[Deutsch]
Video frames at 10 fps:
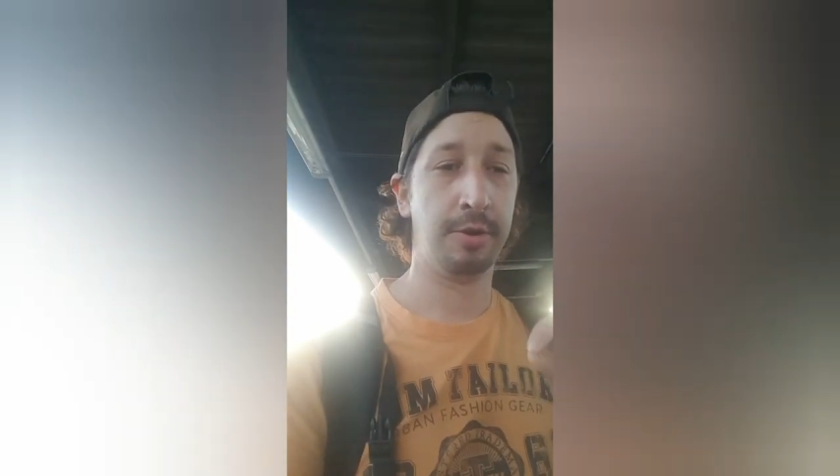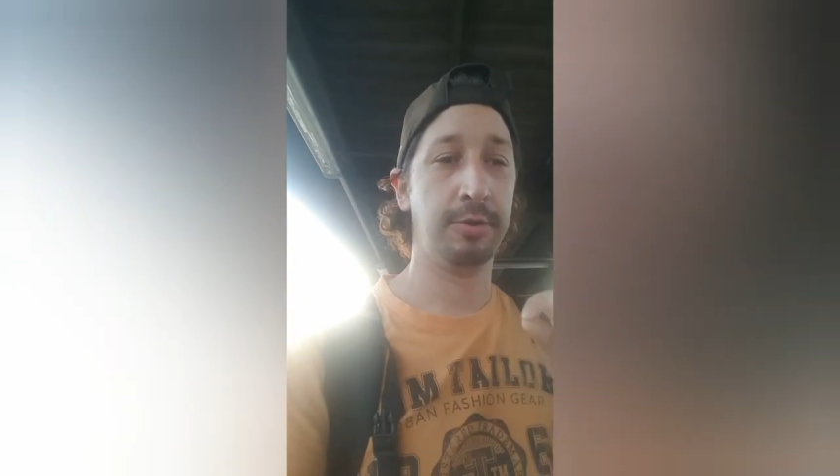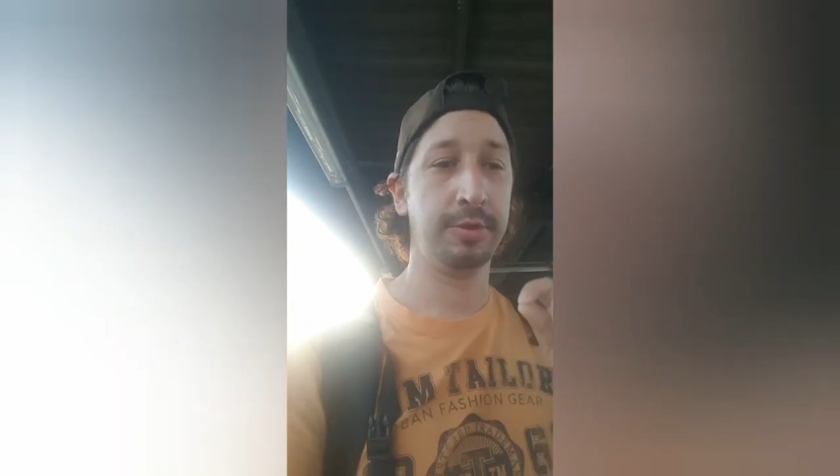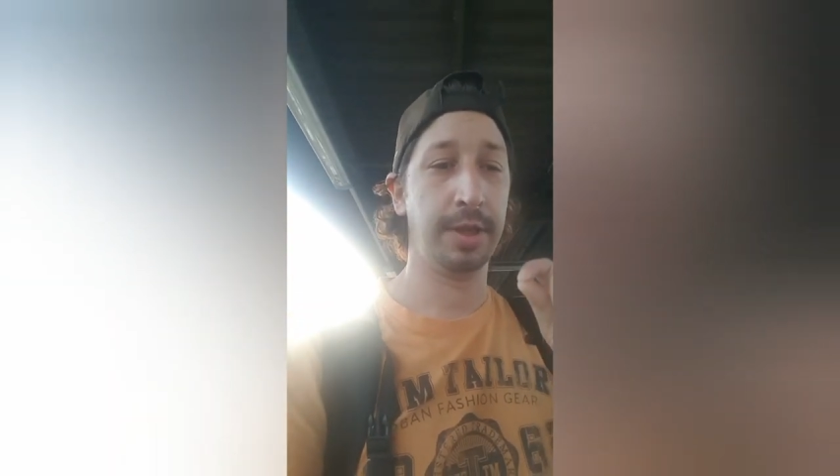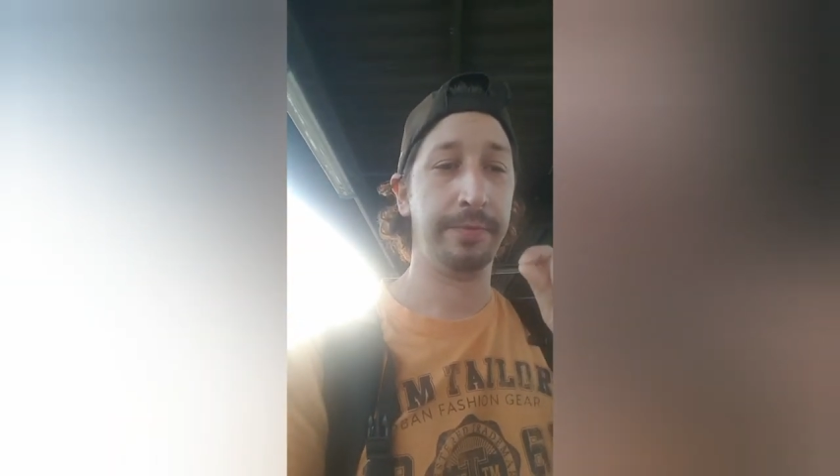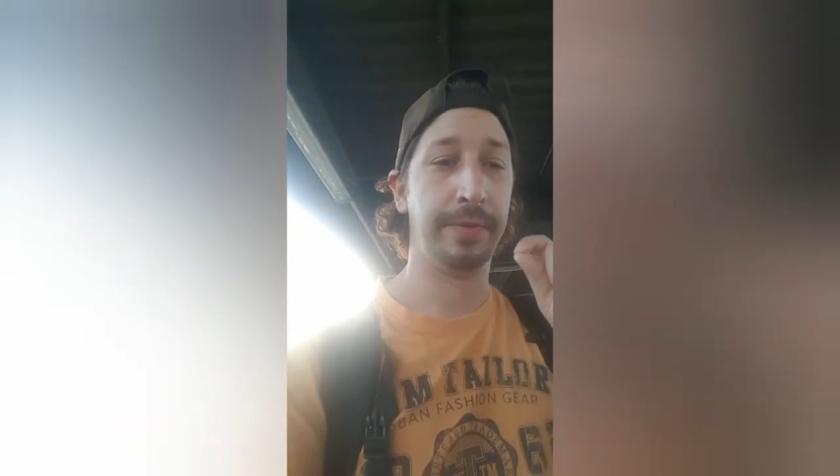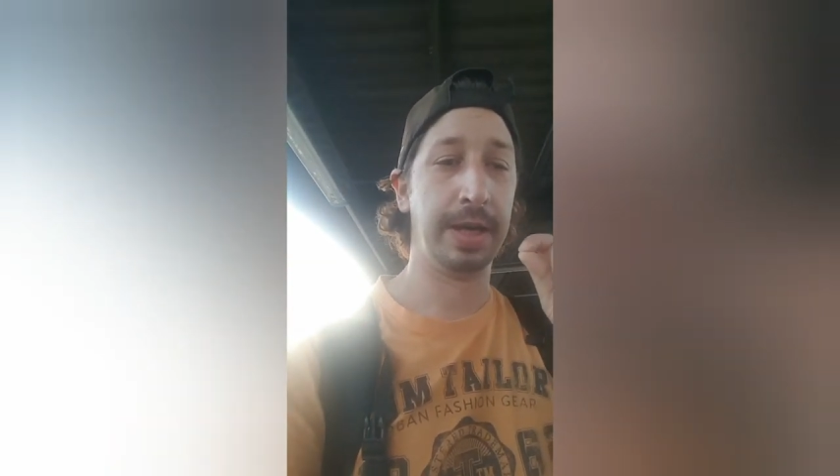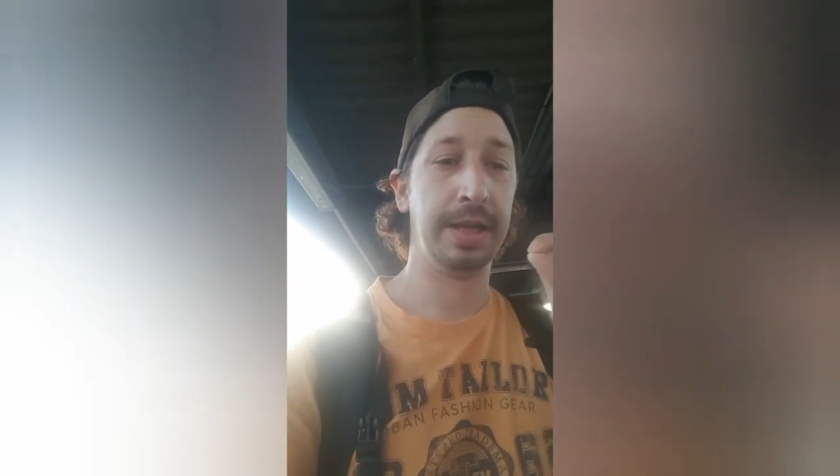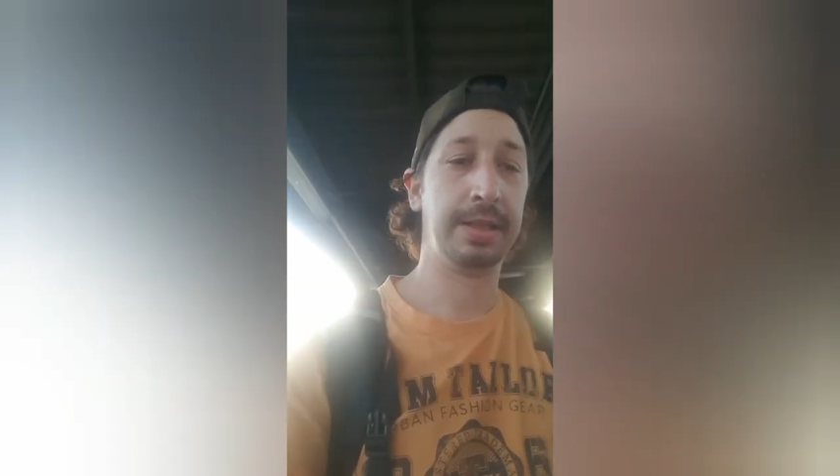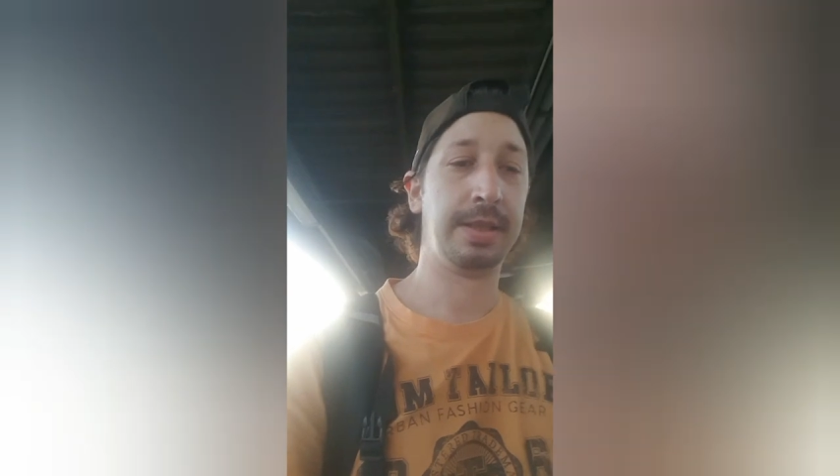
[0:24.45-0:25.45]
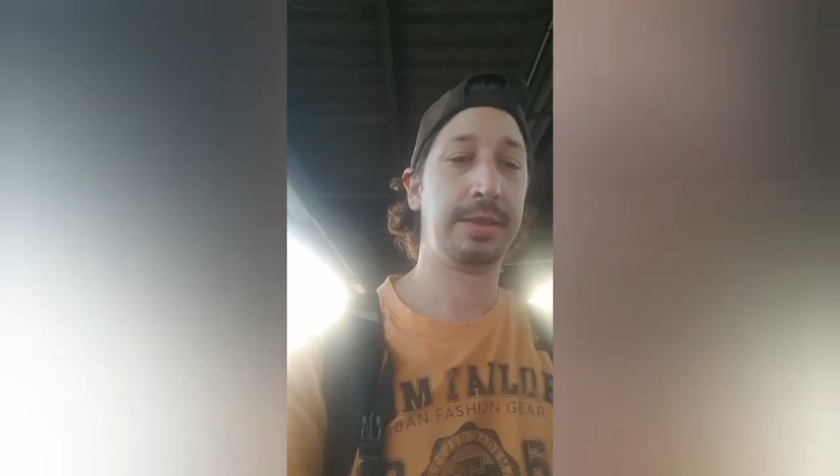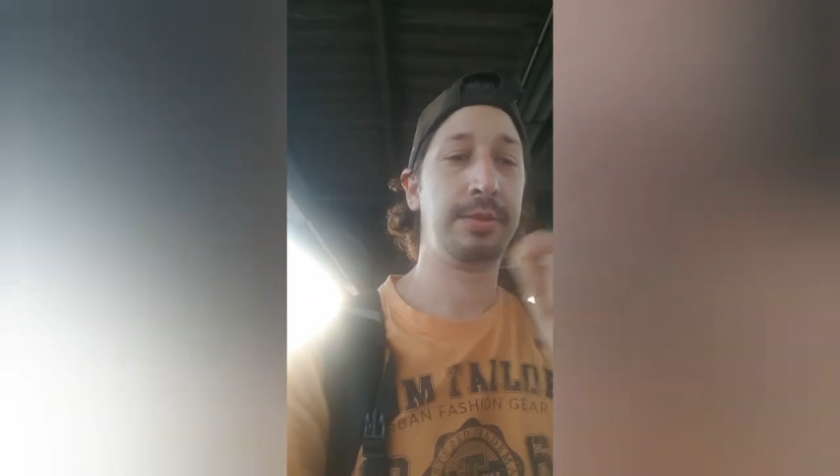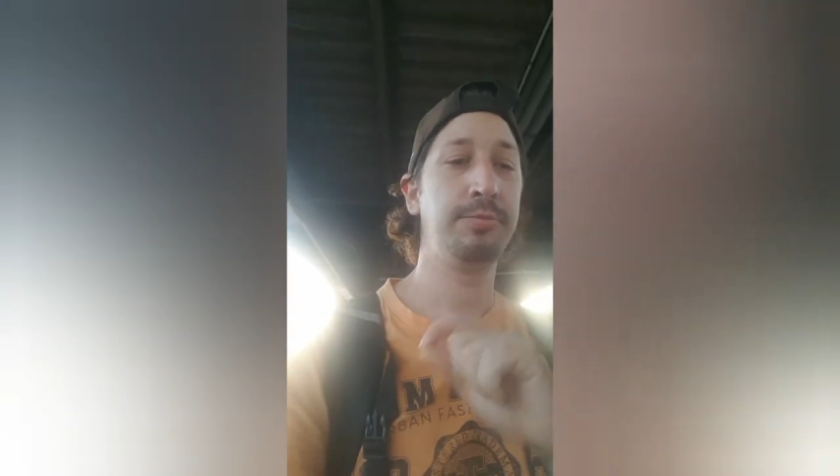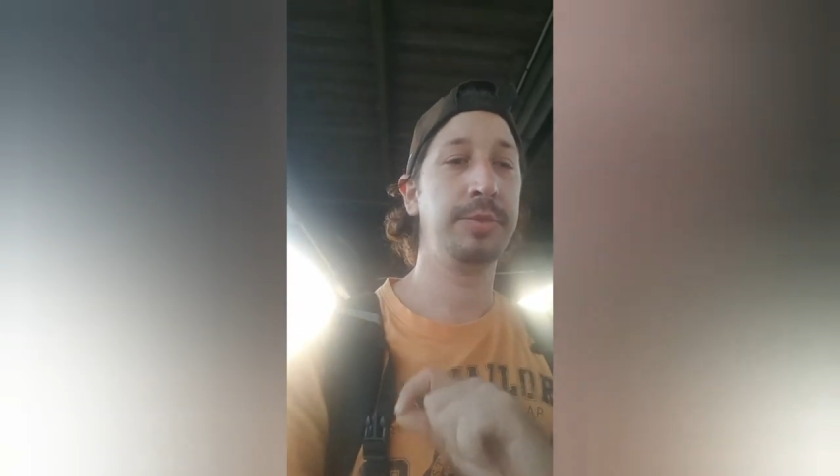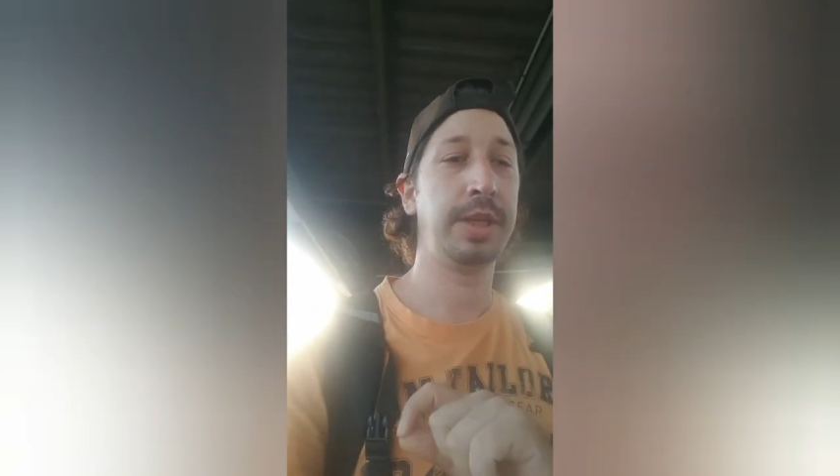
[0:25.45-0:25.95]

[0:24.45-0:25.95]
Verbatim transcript: und dann weiter zum